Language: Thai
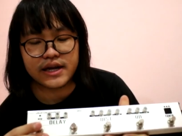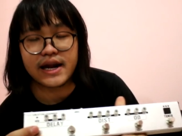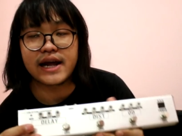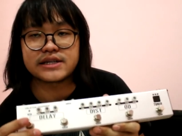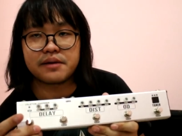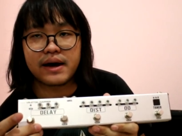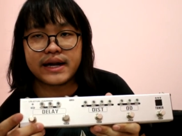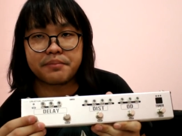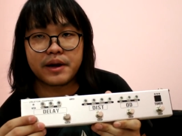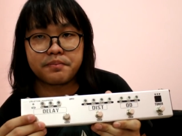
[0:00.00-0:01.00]
ดีเลย์สามารถ
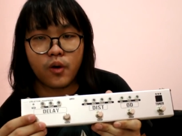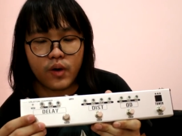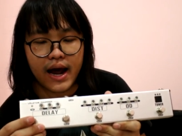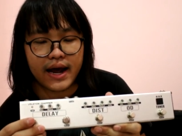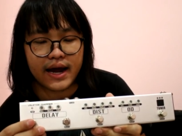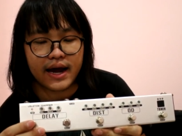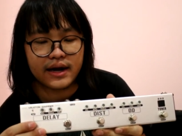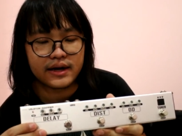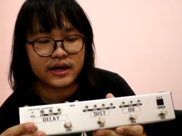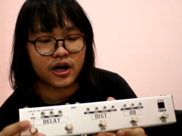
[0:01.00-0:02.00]
แท็บเทมโปได้ฮะ
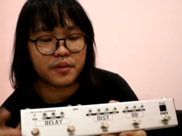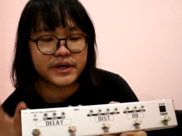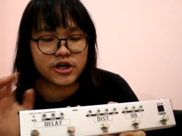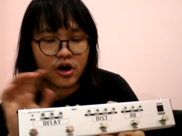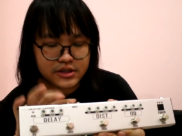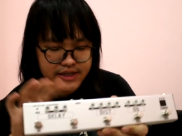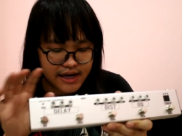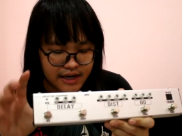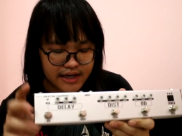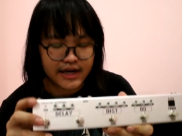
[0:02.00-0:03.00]
แล้วก็มีช่องเซ
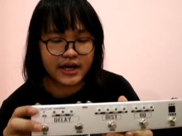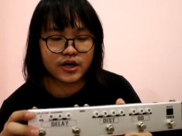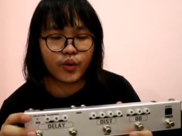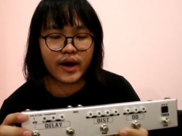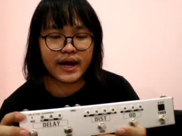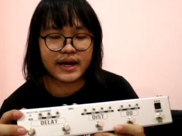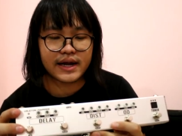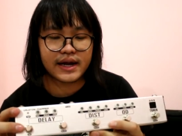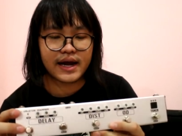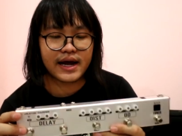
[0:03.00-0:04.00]
ตรีเทิร์นด้วยอัน
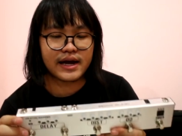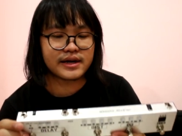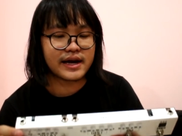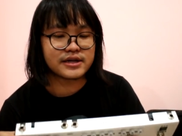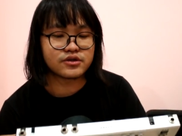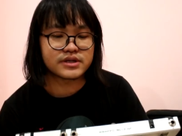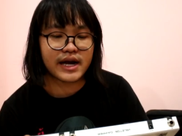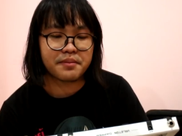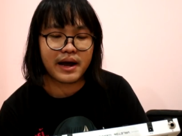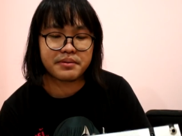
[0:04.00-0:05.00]
นี้นะฮะน่าสนใจ
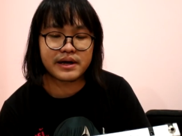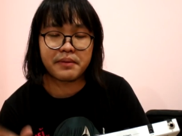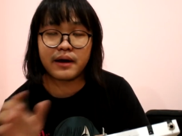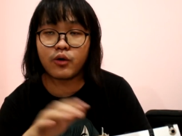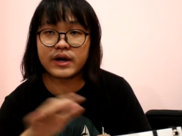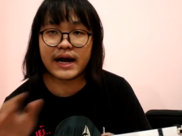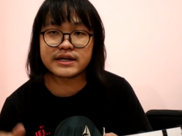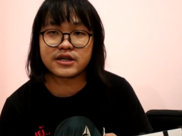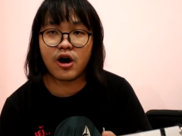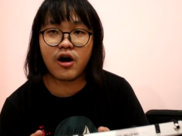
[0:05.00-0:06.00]
มากเผื่อบางคนอยาก
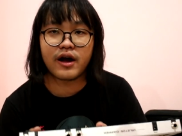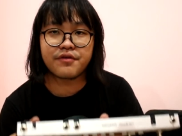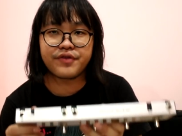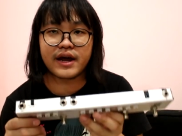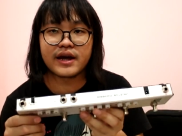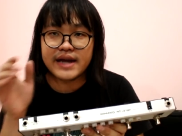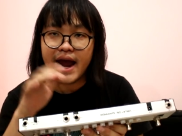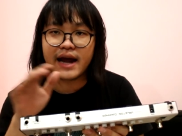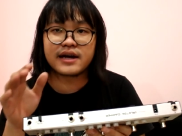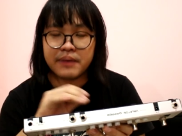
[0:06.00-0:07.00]
จะต่อเอฟเฟกต์แย
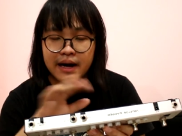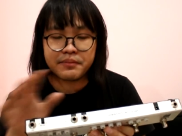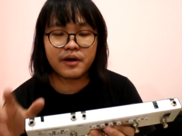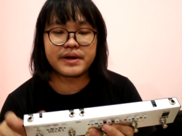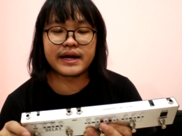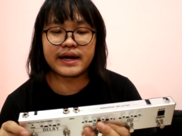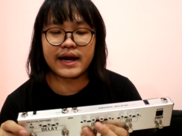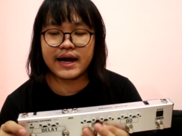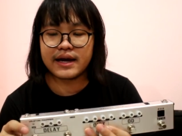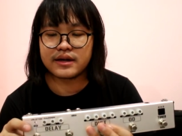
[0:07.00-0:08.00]
กเพิ่มเข้าอีก
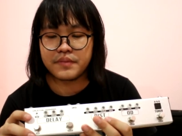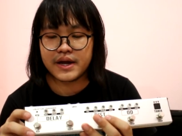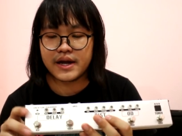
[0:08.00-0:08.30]
นะฮะมี